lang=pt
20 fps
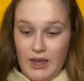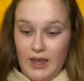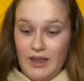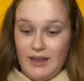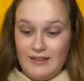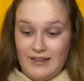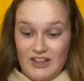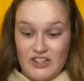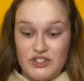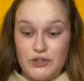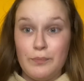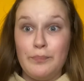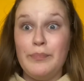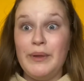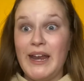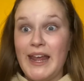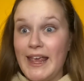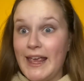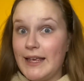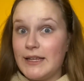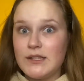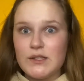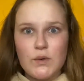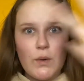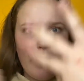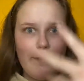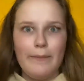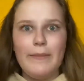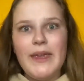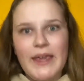Tá de brinco
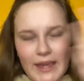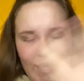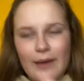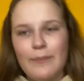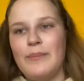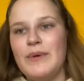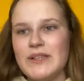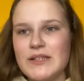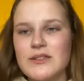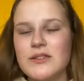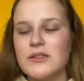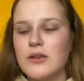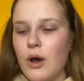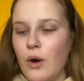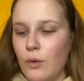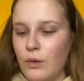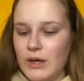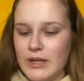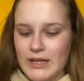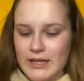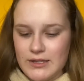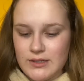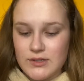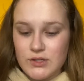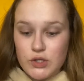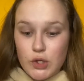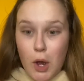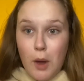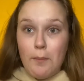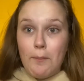com a minha pessoa,
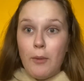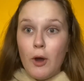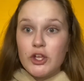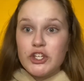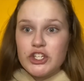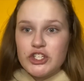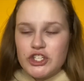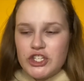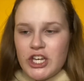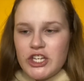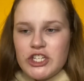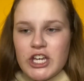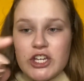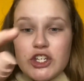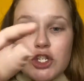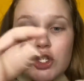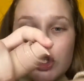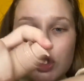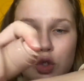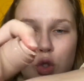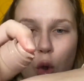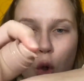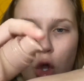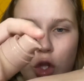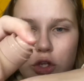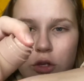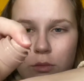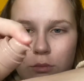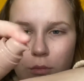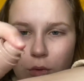Só pode. Gente, a é de
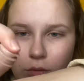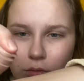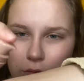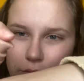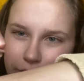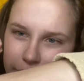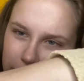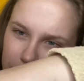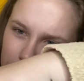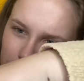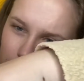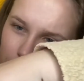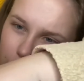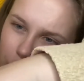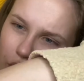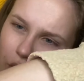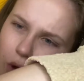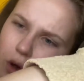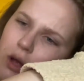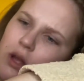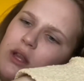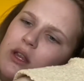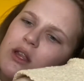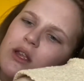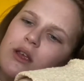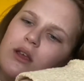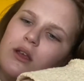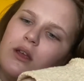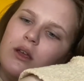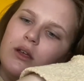todo mundo
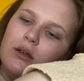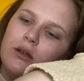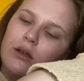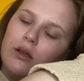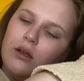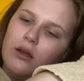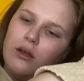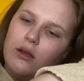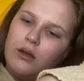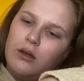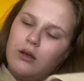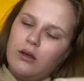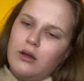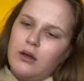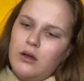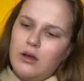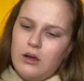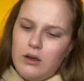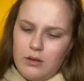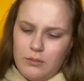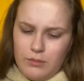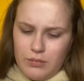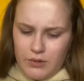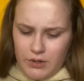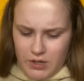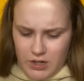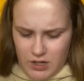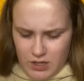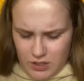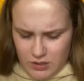funciona.
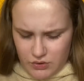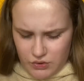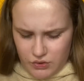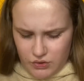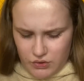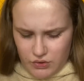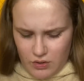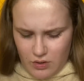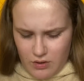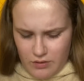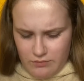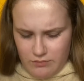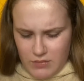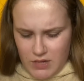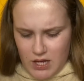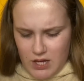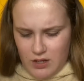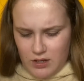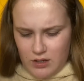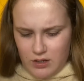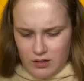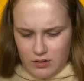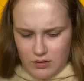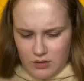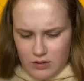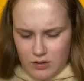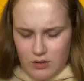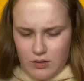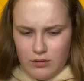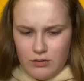Por que só minha aqui
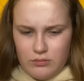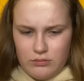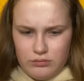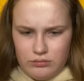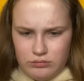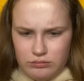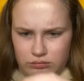não?